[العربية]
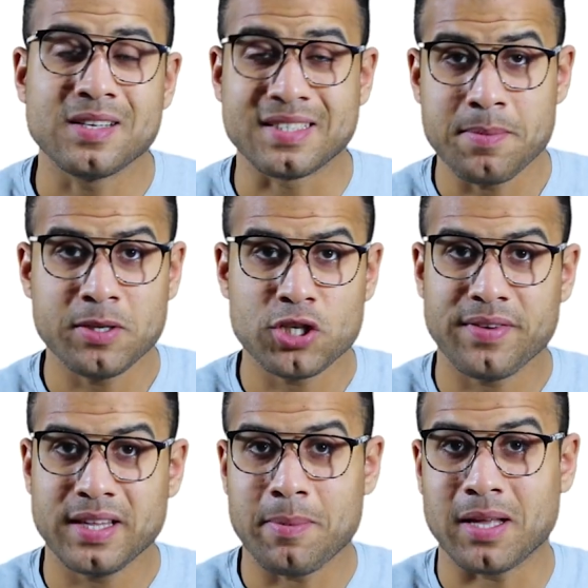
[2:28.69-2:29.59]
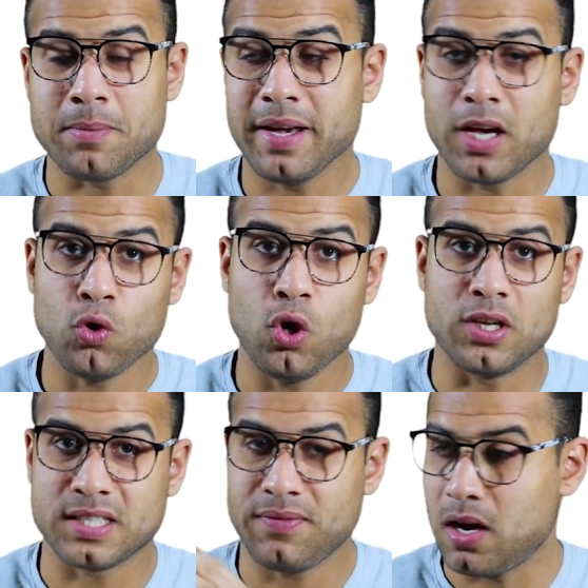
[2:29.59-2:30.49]
زي ما انت شايف كده بعد ما اجي اروح
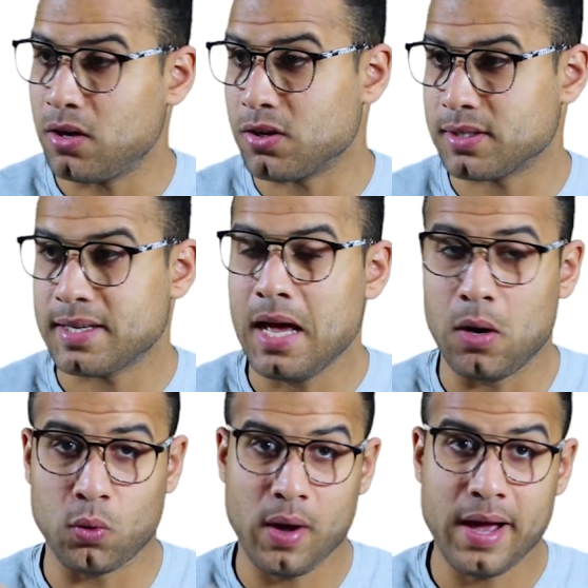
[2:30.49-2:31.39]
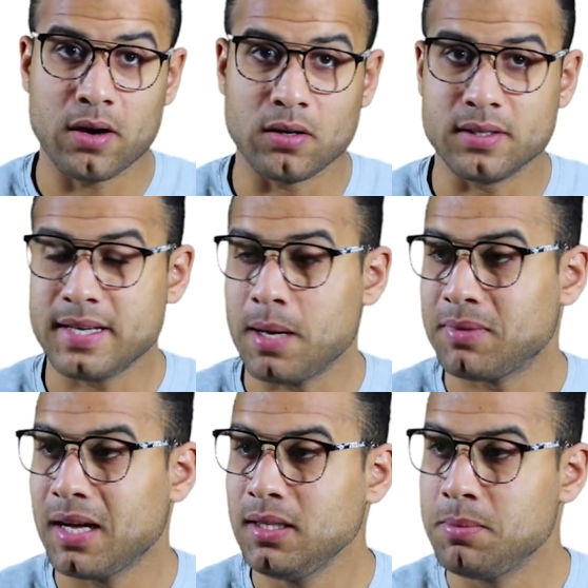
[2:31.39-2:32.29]
للصفحه الرئيسيه او الواجهه الرئيسيه
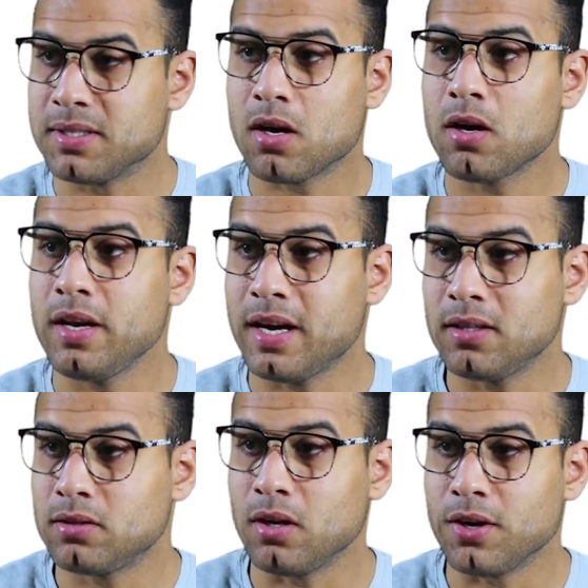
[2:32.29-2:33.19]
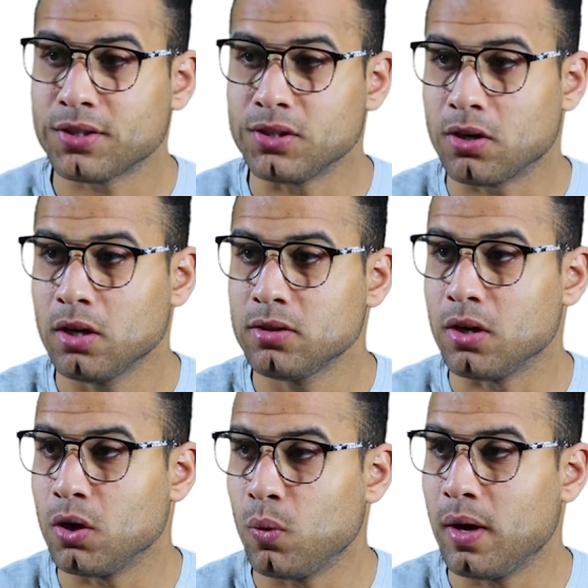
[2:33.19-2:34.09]
بتاعتي بيظهر لي عده الاختيارات
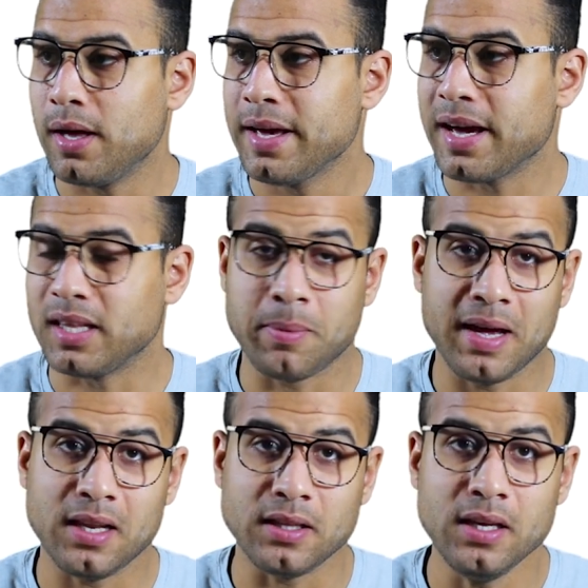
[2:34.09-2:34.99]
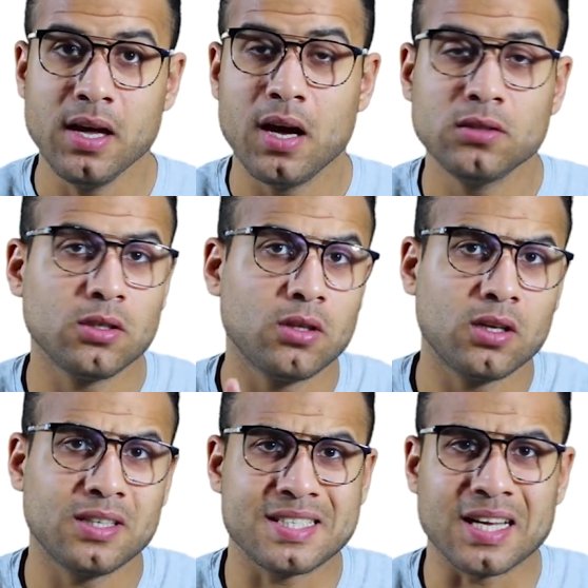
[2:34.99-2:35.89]
اللي هو كاتبها لي دي انت
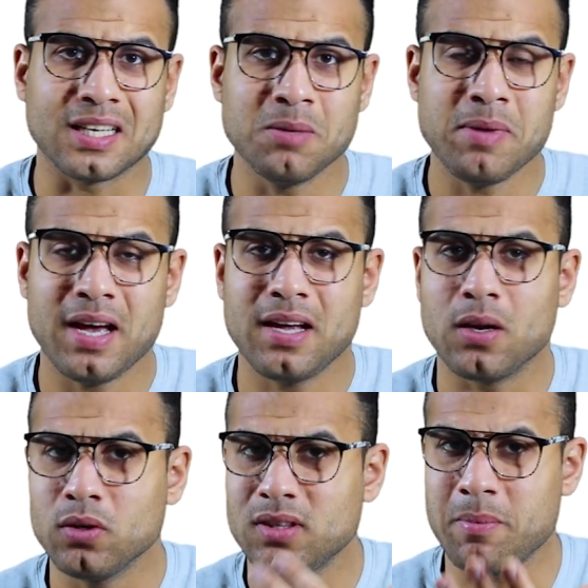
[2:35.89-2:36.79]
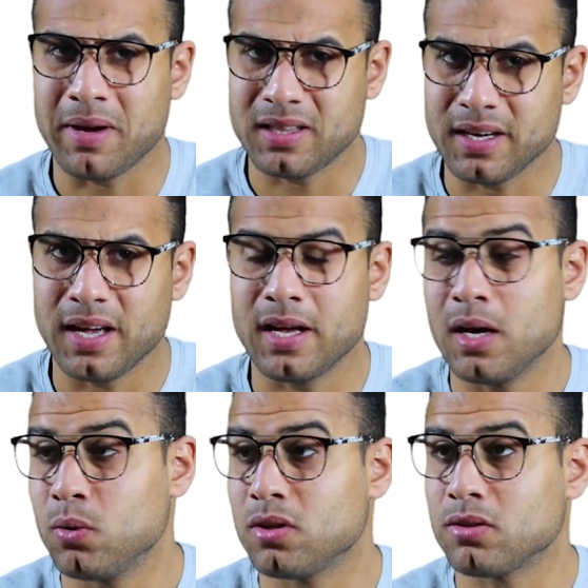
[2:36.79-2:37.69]
تقدر تستخدمها لو انت محتاجها
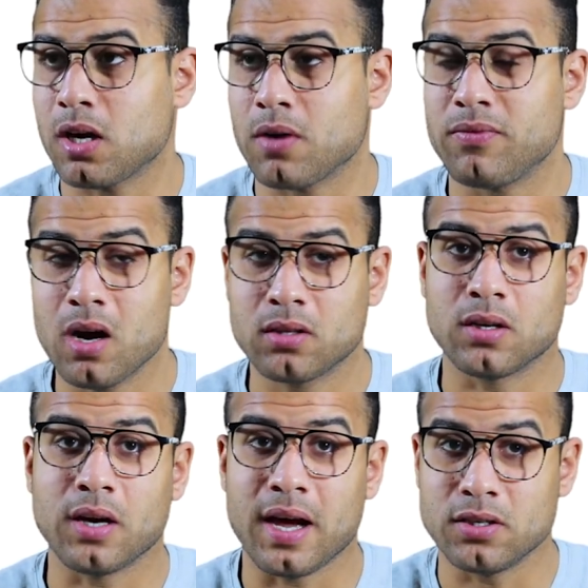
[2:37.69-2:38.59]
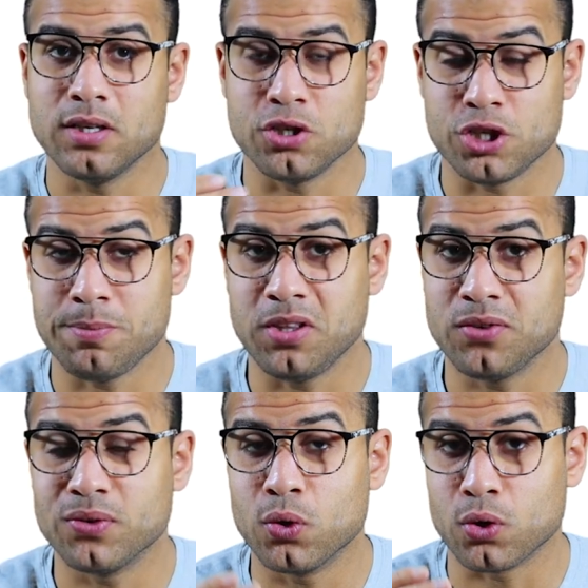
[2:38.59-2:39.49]
او انت تعرف اكتر عن جي بي تي
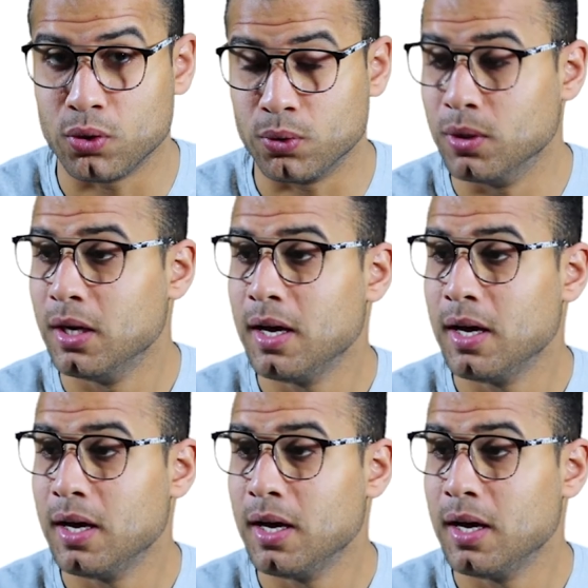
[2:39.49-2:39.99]
4 او